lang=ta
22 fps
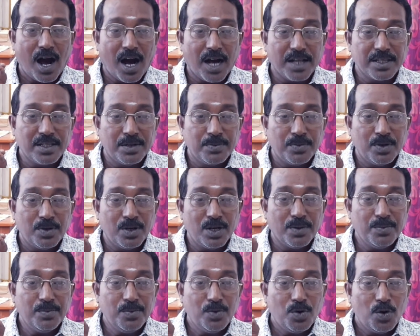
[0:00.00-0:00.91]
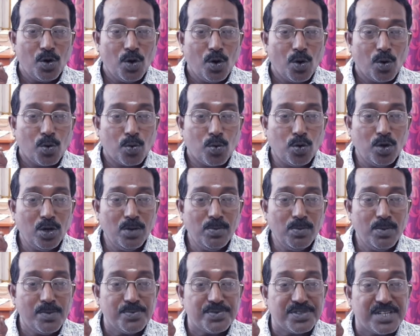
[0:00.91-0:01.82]
அதன் மூலம்
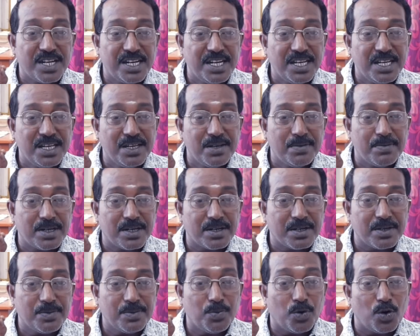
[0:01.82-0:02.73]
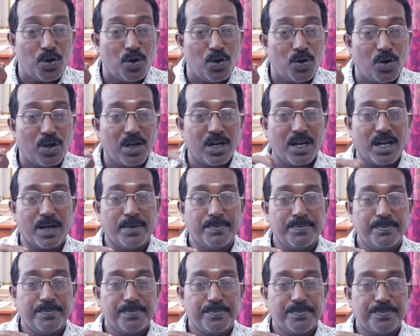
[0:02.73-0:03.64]
குடும்பம் செழிக்கும் என்று பொருள் கொள்ளலாம்
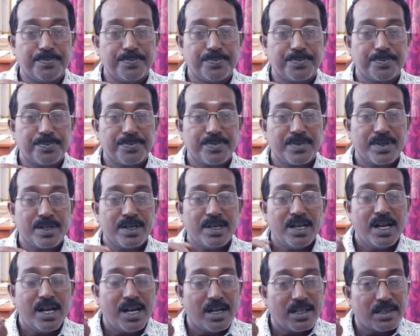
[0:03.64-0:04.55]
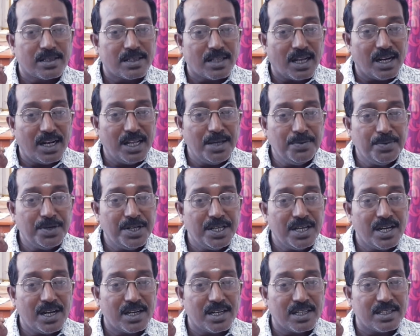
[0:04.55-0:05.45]

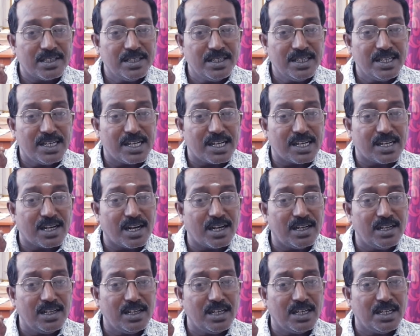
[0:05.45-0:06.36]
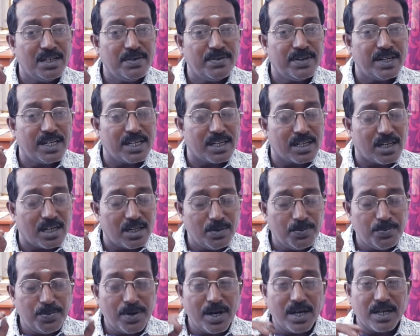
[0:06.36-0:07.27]
தலைமுடியானது கரு கருவன
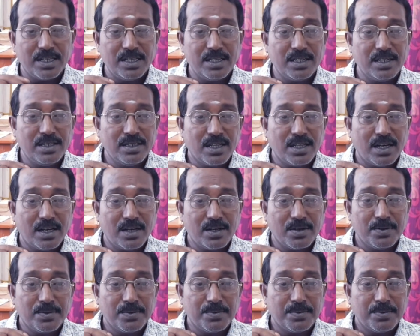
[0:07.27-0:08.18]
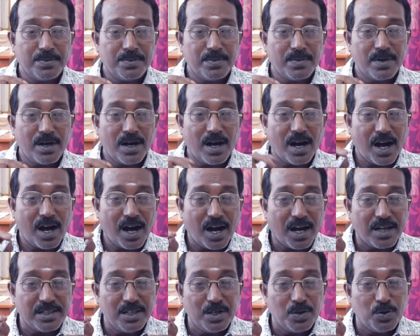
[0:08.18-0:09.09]
கருப்பாக இருந்தாலும்
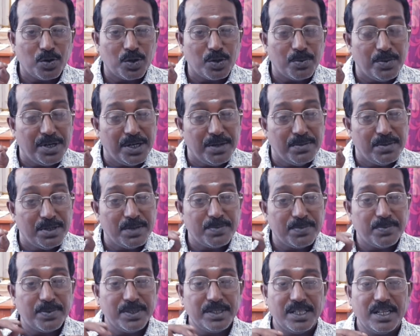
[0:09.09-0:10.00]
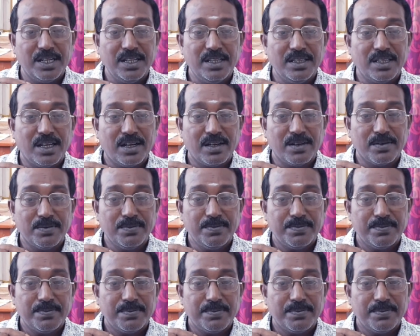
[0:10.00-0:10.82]
அதில் ஒரு மினுமினுப்பு தெரிந்தாலும்